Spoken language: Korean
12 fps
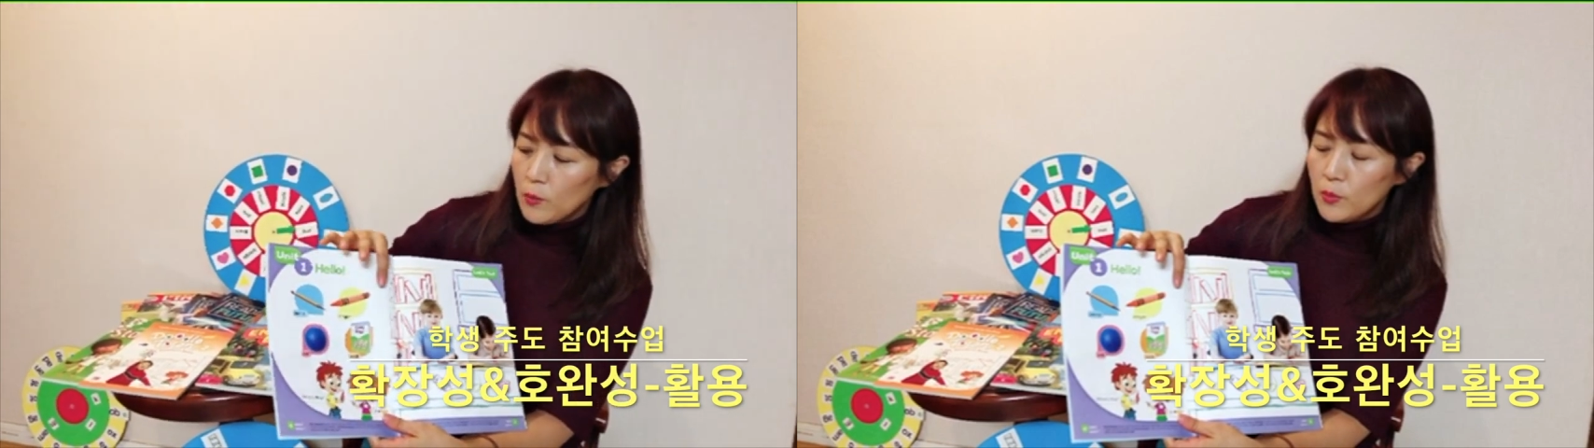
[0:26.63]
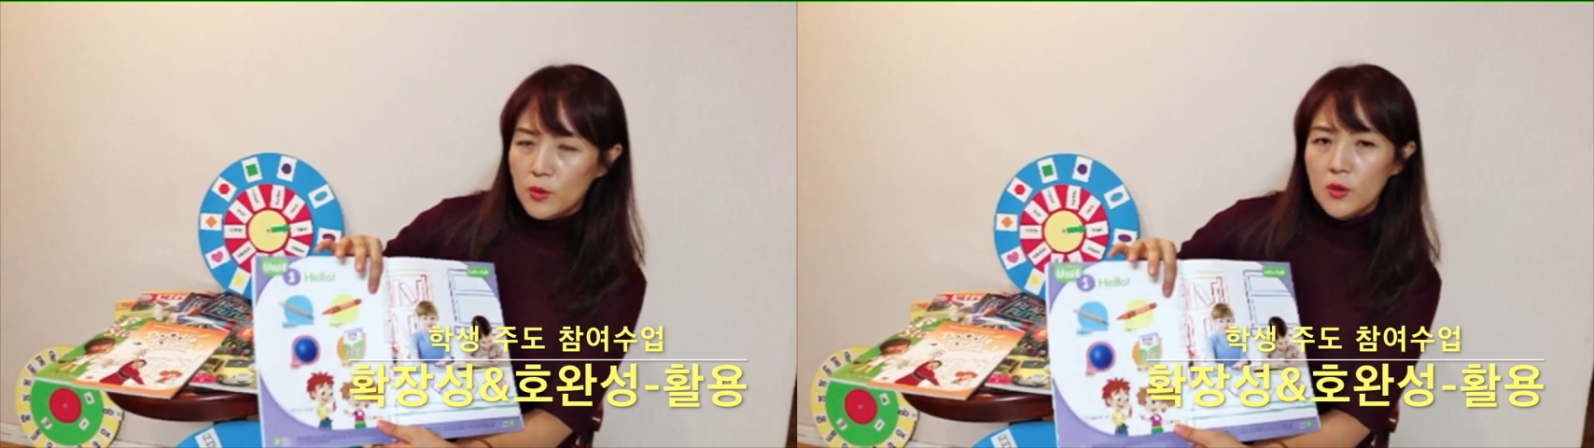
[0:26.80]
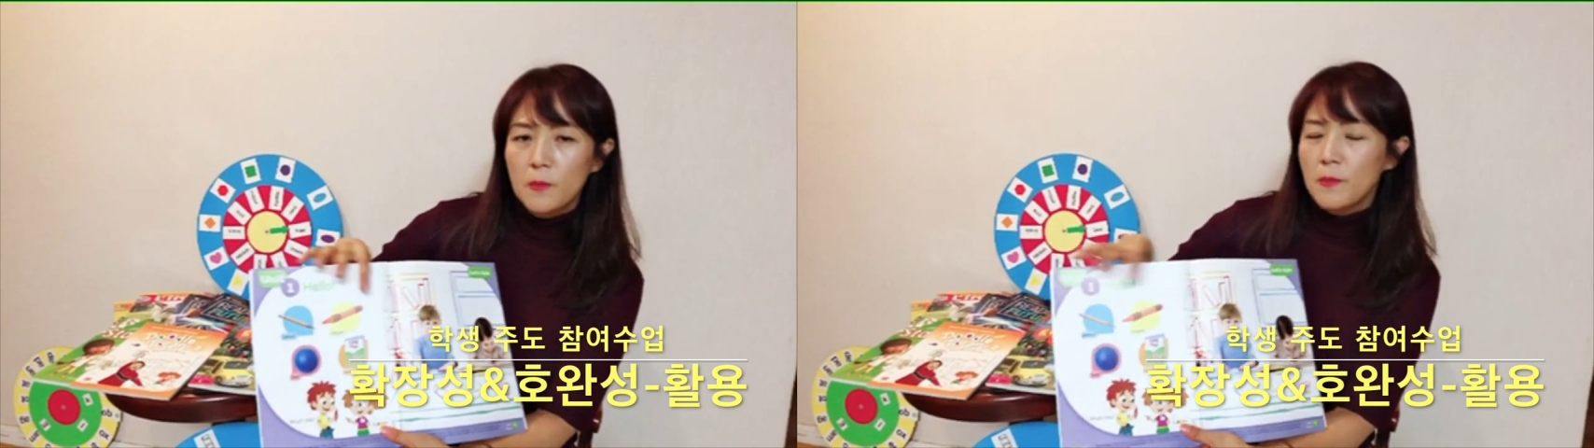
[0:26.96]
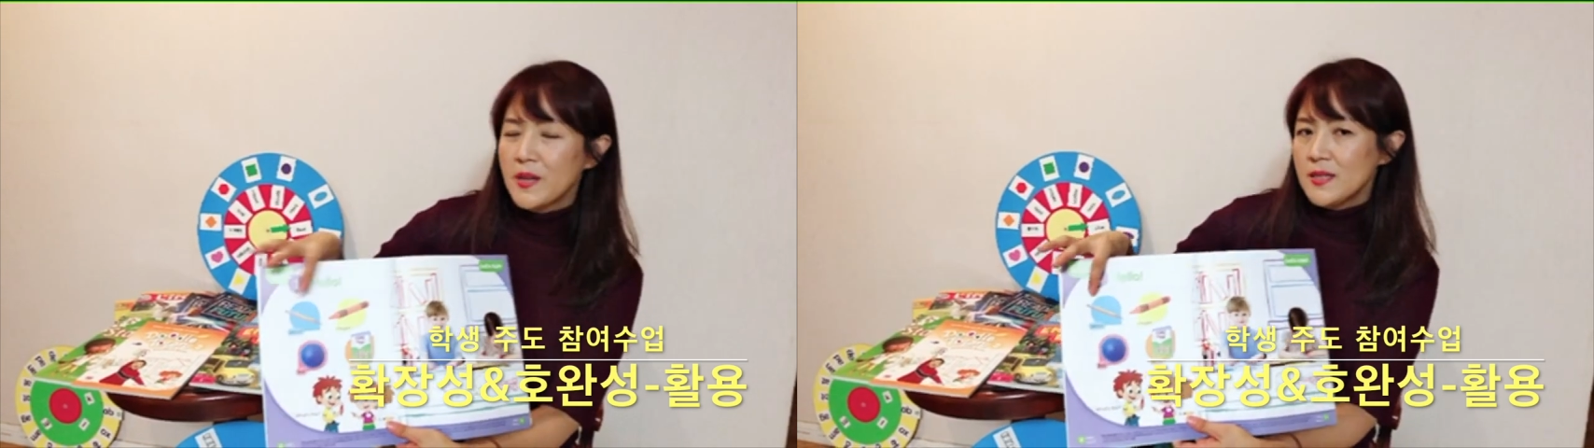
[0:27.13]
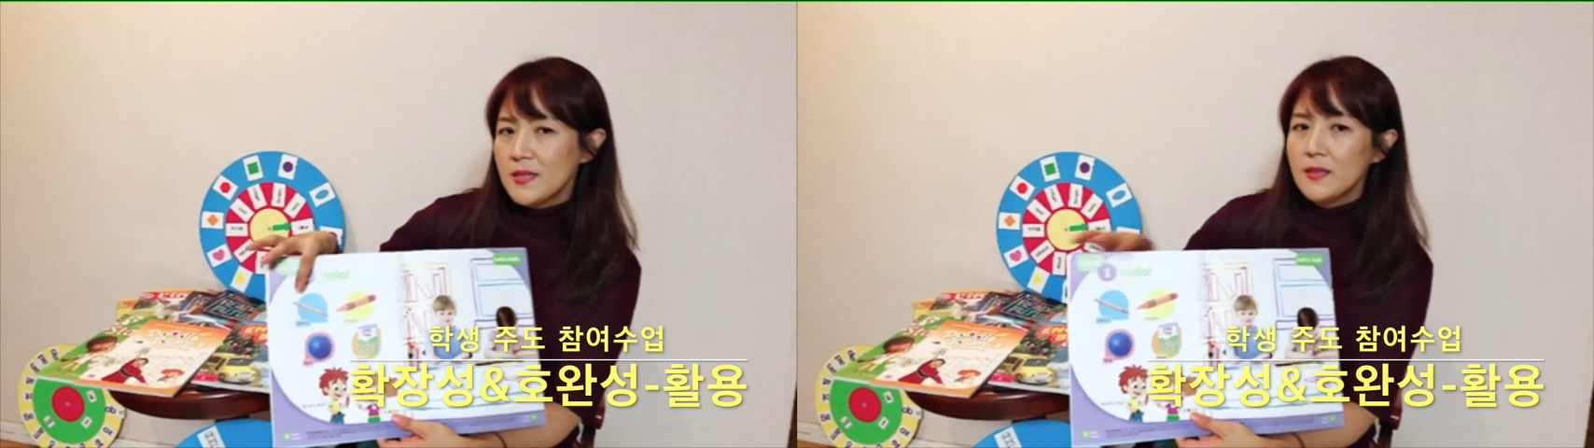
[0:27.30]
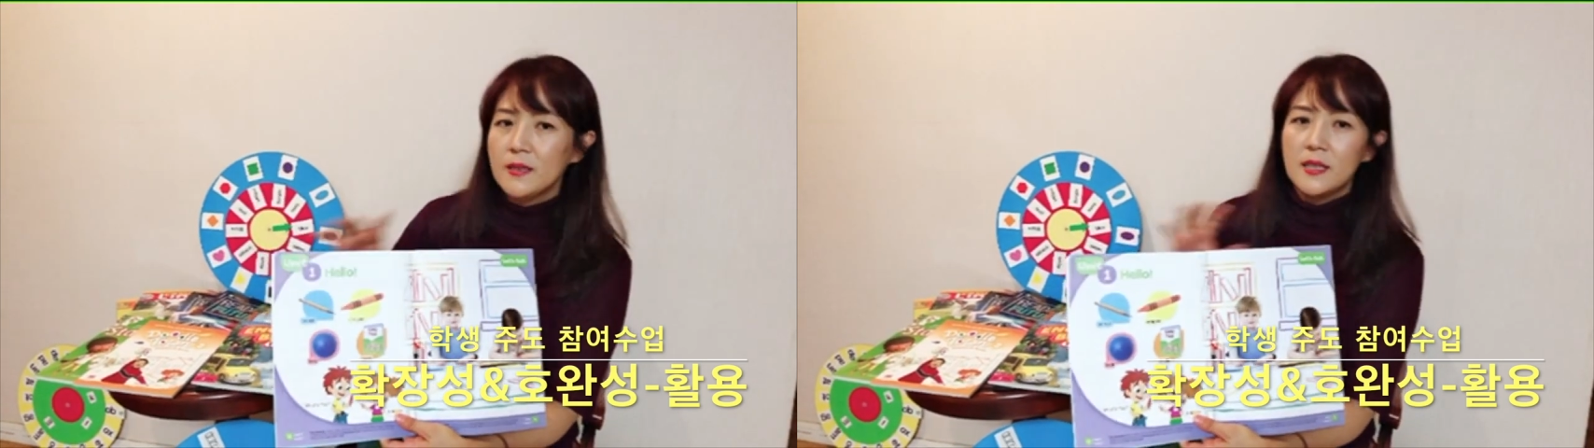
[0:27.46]
북,
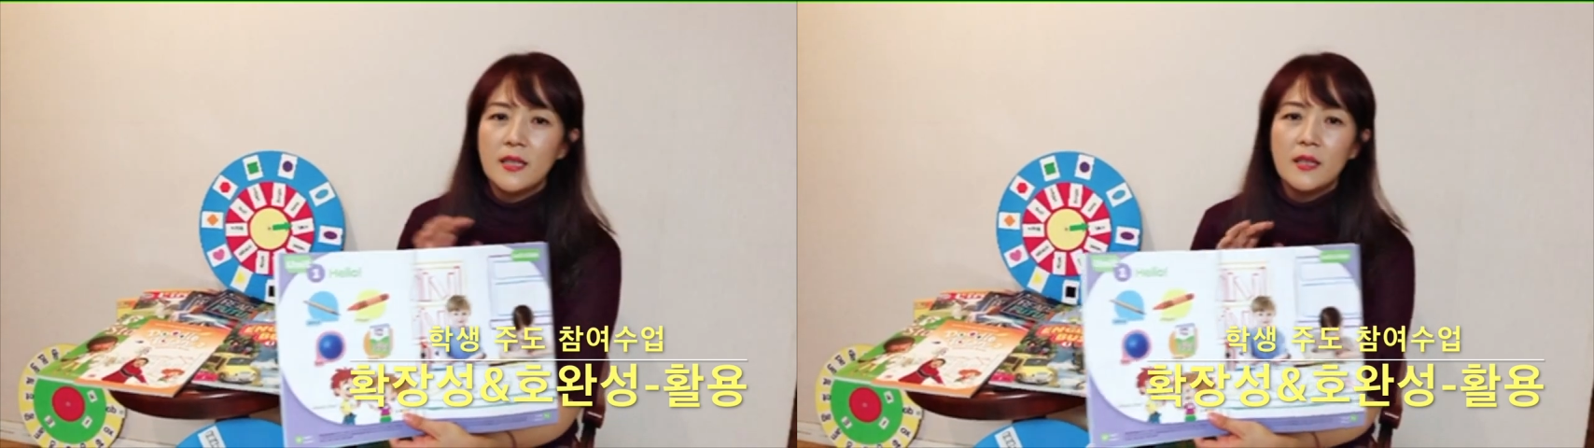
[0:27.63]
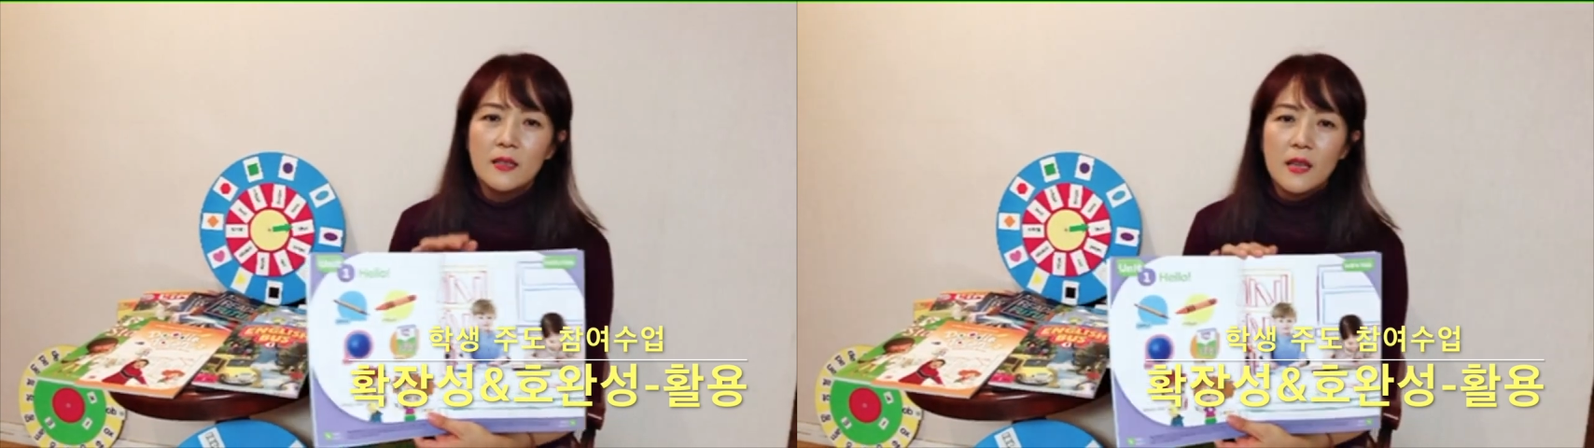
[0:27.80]
펜슬이라는